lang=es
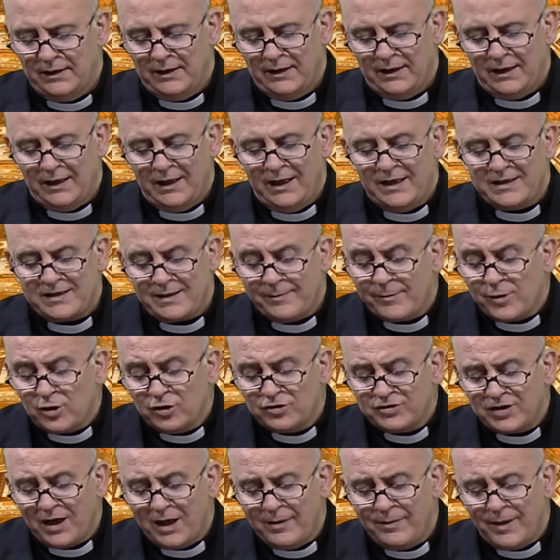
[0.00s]
Y le llamaron
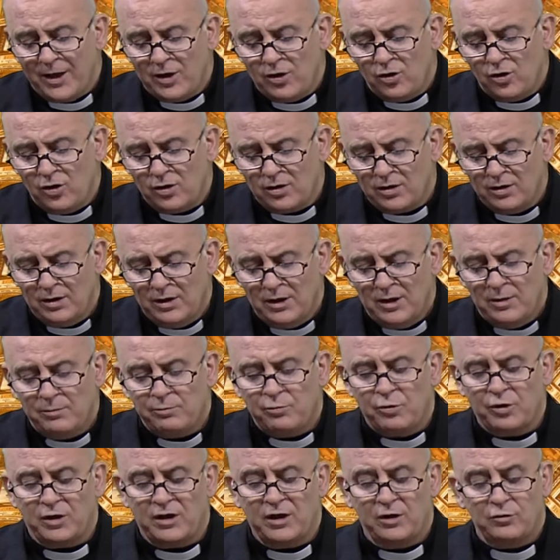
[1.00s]
Salvador
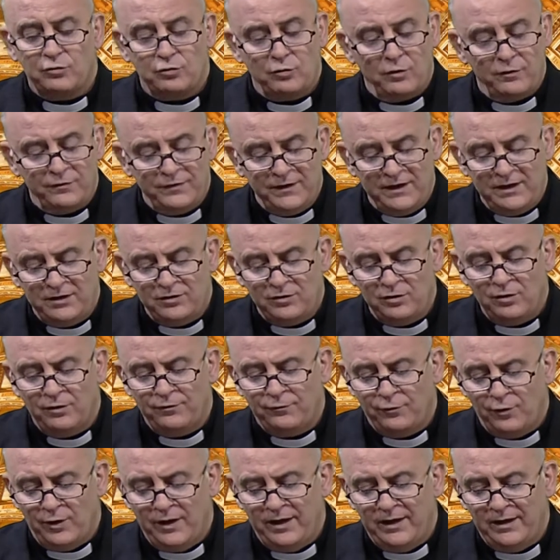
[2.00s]
porque su oficio
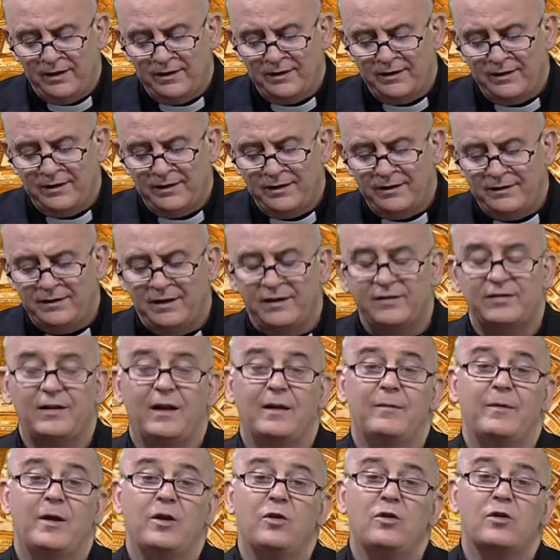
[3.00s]
fue de
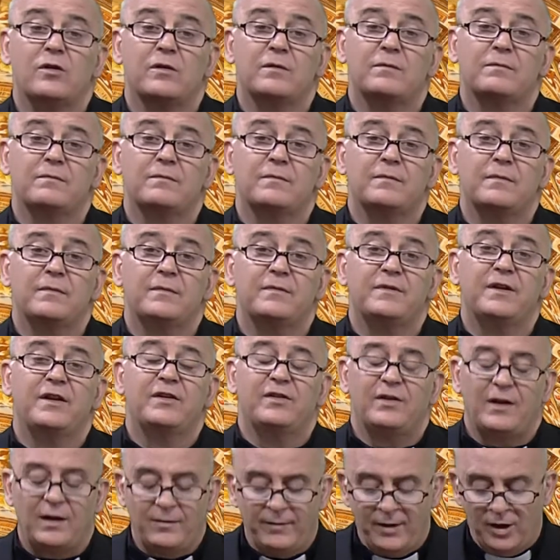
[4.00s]
Salvador, de
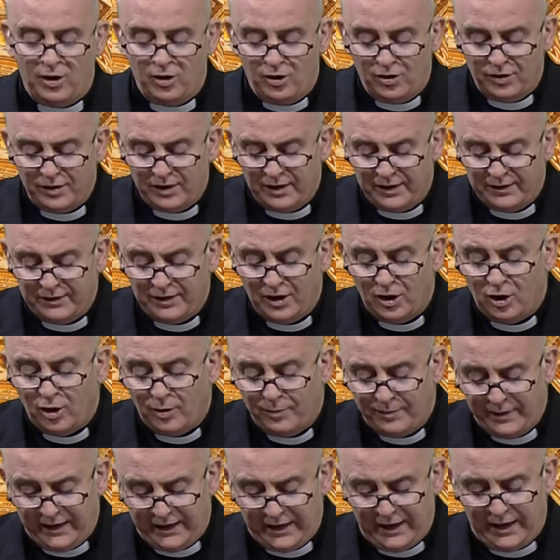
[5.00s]
Salvador de los
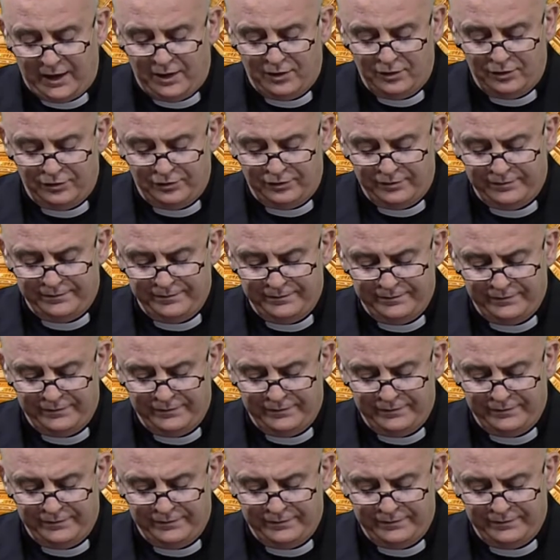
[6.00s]
pecados.